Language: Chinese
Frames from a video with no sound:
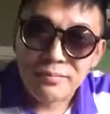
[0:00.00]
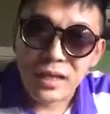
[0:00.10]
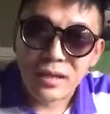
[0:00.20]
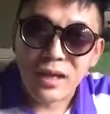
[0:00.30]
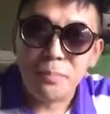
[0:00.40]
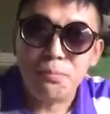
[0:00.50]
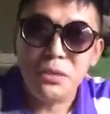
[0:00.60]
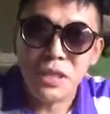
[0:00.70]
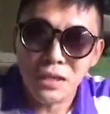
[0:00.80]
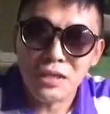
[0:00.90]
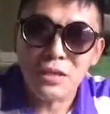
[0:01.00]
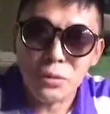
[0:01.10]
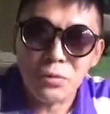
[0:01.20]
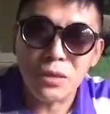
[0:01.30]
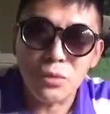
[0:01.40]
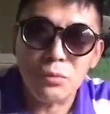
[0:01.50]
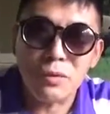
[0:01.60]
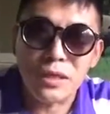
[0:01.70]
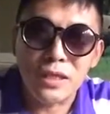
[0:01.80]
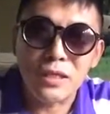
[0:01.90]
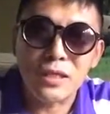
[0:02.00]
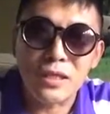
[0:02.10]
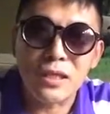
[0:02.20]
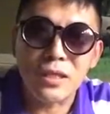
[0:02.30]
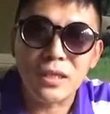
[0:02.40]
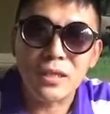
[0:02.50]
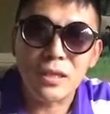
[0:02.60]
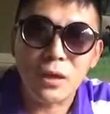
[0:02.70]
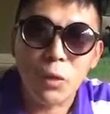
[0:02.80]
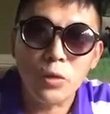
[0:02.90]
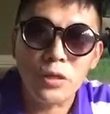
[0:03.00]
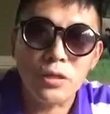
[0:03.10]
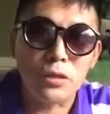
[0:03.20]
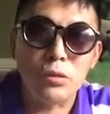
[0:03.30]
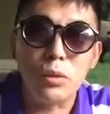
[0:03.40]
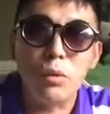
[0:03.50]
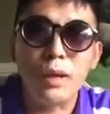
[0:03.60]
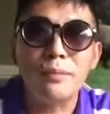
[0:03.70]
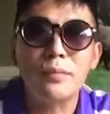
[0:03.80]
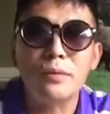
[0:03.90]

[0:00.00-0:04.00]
啊，他不相信中央军委现在这些高级指挥官，